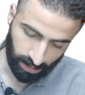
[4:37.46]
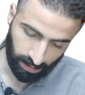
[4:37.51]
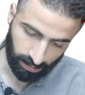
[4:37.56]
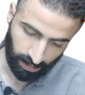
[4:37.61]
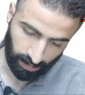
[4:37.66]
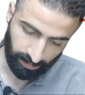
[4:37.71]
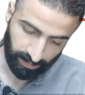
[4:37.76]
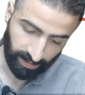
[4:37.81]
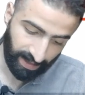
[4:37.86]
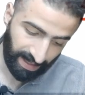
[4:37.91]

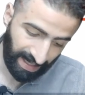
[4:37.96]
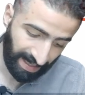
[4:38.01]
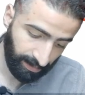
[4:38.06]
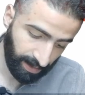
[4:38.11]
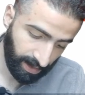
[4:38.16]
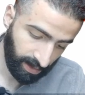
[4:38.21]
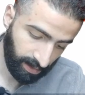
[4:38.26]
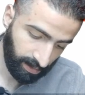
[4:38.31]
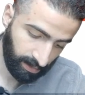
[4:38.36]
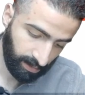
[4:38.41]
طب نرجع
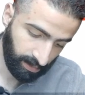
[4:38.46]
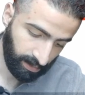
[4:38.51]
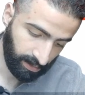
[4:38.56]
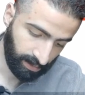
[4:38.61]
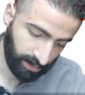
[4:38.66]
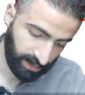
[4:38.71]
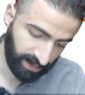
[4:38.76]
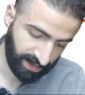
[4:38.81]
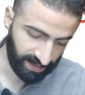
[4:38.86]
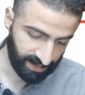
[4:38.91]
بقى
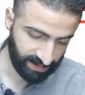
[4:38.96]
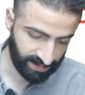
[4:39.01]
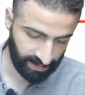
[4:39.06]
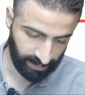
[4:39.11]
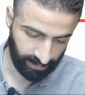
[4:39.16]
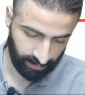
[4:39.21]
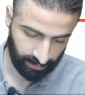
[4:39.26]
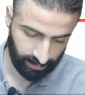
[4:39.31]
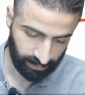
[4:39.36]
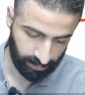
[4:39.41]
لكي
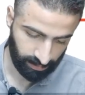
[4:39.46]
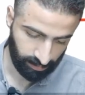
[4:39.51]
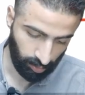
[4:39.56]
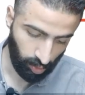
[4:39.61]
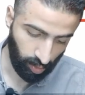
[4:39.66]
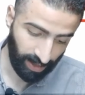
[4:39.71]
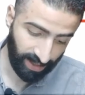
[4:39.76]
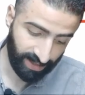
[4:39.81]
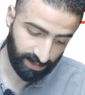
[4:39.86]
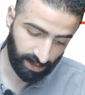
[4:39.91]
سي ال ما
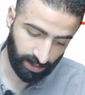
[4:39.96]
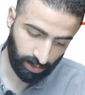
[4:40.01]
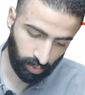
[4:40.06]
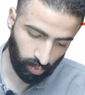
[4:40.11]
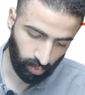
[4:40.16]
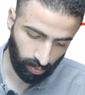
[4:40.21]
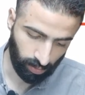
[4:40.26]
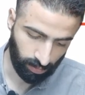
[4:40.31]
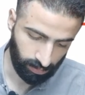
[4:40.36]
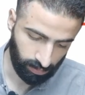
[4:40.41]
هو عايز اي
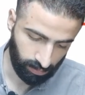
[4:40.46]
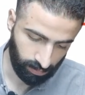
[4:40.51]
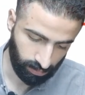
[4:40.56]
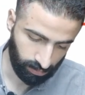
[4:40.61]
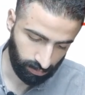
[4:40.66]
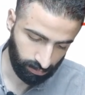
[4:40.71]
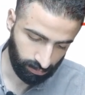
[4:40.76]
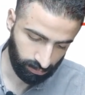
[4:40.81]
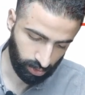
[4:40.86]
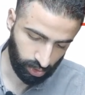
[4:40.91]
2
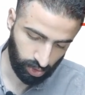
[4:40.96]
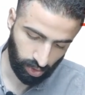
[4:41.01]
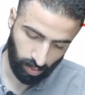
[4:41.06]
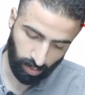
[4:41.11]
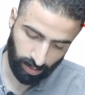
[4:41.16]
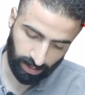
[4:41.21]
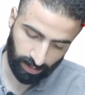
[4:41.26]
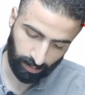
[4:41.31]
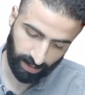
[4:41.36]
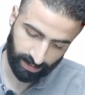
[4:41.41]
مش
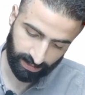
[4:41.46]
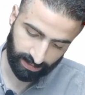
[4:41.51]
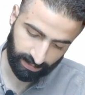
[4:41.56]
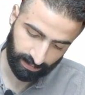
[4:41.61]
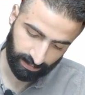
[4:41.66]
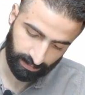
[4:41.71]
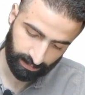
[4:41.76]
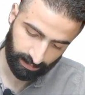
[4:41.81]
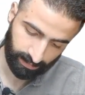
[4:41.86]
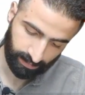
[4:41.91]
هو
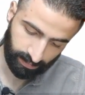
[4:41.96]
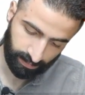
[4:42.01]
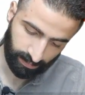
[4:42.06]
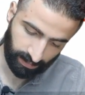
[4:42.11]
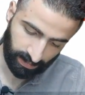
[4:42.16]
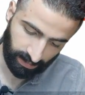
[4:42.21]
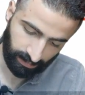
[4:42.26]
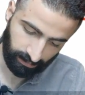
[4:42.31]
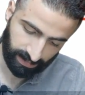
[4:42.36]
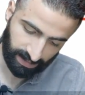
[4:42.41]
دلوقتي
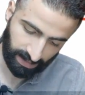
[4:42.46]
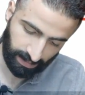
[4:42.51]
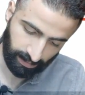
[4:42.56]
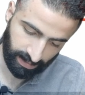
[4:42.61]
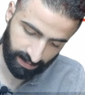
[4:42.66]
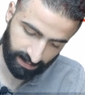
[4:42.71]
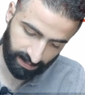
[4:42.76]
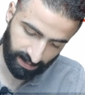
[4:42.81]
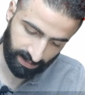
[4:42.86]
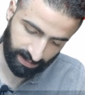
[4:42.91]
نمسح بقى
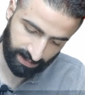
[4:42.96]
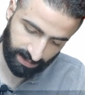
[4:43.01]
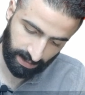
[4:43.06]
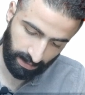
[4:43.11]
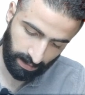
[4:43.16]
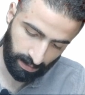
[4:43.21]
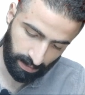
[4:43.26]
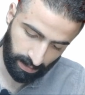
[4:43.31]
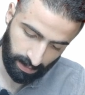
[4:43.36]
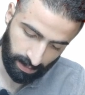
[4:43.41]
الساينس
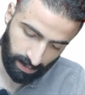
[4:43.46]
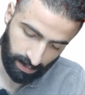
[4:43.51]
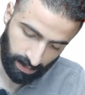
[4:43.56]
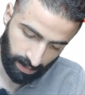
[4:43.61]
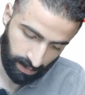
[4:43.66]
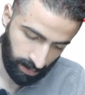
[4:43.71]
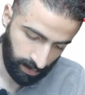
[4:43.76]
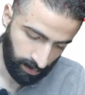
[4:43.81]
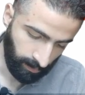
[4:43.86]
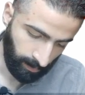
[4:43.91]
دي
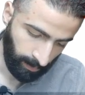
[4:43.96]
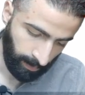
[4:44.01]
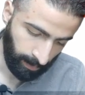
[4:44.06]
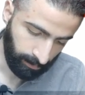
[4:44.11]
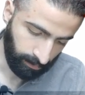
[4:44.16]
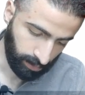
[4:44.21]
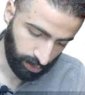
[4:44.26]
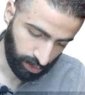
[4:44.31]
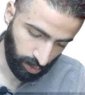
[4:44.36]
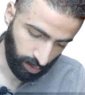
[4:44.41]

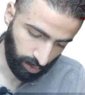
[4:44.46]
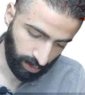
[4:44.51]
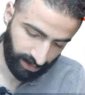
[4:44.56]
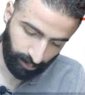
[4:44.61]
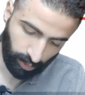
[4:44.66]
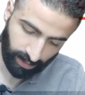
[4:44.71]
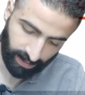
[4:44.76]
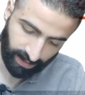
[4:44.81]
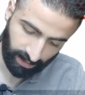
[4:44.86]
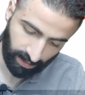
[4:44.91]
مش هو دلوقتي
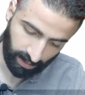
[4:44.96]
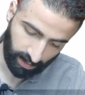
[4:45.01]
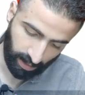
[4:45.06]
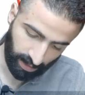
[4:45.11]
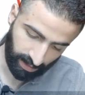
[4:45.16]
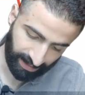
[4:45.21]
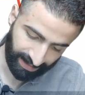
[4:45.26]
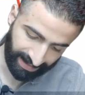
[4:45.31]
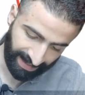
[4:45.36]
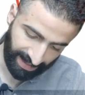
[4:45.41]
بيقول لك ان
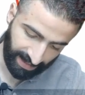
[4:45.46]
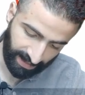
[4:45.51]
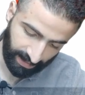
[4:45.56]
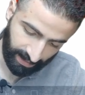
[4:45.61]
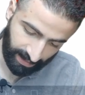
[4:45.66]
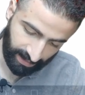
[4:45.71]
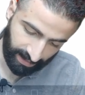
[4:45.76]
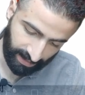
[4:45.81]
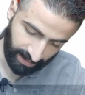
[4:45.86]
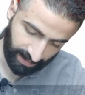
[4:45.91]
الكرنت هنا
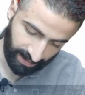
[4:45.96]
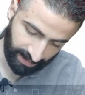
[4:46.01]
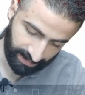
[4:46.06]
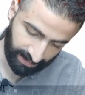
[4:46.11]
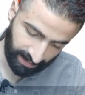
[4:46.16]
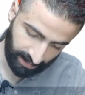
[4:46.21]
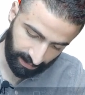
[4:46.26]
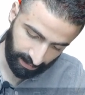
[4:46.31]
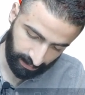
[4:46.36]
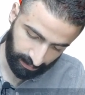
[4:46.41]
كده
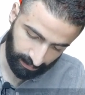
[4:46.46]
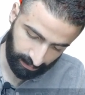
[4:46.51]
نازل كده